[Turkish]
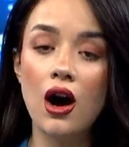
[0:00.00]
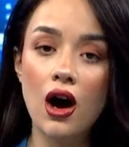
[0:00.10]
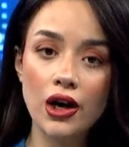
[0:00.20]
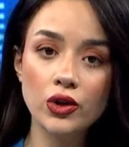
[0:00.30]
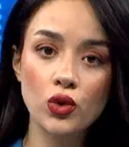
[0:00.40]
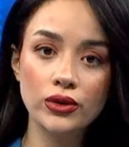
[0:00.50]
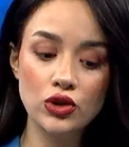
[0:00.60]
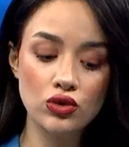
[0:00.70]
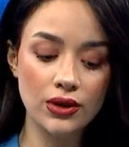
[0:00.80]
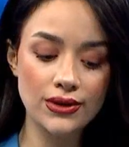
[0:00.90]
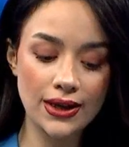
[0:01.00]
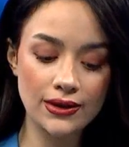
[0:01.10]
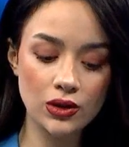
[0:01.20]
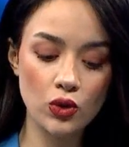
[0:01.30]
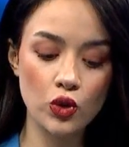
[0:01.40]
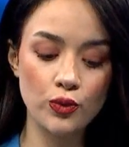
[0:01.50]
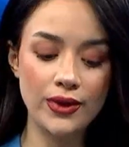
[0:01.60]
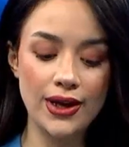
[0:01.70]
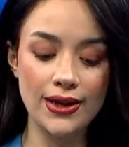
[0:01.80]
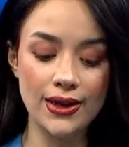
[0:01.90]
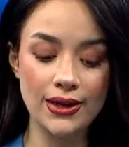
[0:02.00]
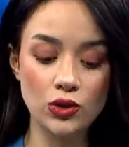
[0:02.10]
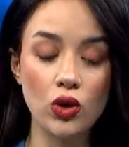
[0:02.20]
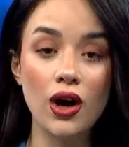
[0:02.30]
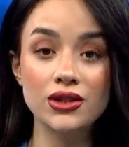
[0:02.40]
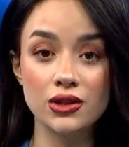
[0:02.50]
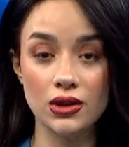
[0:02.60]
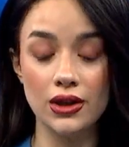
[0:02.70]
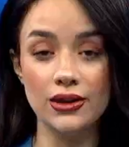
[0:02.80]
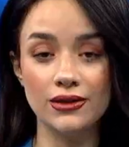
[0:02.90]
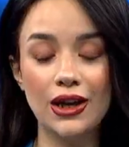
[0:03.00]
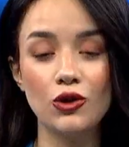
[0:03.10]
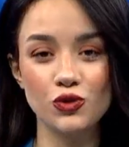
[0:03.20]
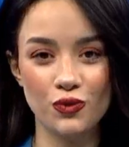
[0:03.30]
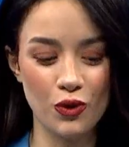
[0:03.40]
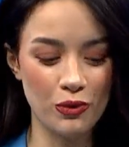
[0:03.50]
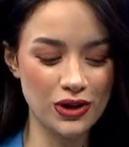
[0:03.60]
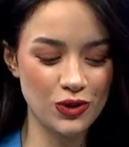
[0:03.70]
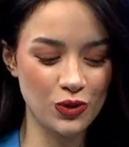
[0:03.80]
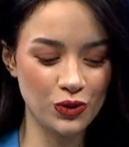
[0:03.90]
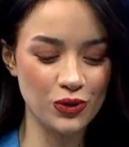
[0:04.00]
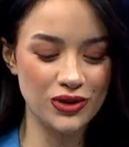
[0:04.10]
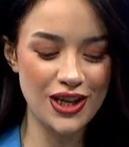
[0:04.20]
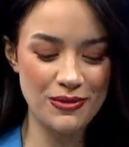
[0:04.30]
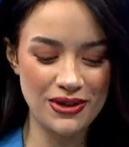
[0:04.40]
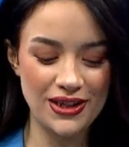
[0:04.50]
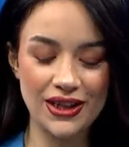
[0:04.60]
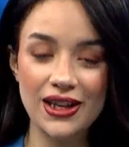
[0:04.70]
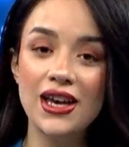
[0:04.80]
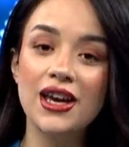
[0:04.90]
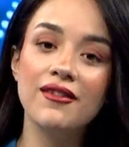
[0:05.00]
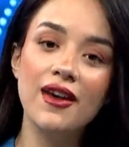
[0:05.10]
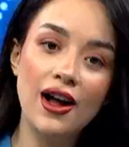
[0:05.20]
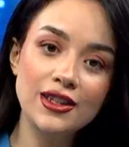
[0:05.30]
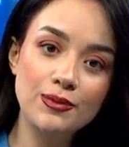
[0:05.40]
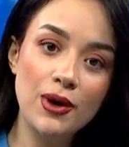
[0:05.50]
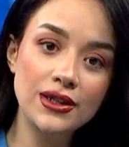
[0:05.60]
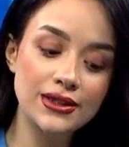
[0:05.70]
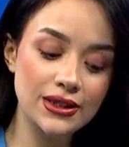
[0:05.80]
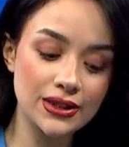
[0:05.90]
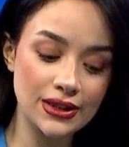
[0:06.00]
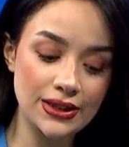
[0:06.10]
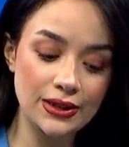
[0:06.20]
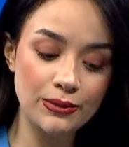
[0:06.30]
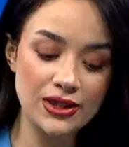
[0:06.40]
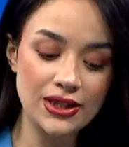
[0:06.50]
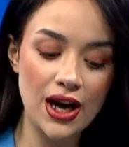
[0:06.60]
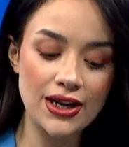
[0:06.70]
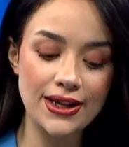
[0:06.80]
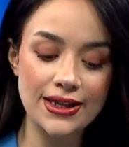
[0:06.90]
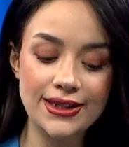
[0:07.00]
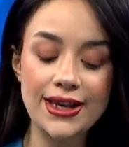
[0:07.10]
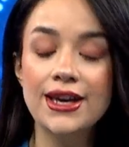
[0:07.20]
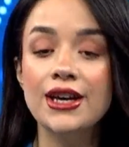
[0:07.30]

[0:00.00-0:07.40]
Akyol'da şunda teknik yönünde e, tokas, e, takos formasyonunu sevmediğini ve alt bandın kırılması halinde ise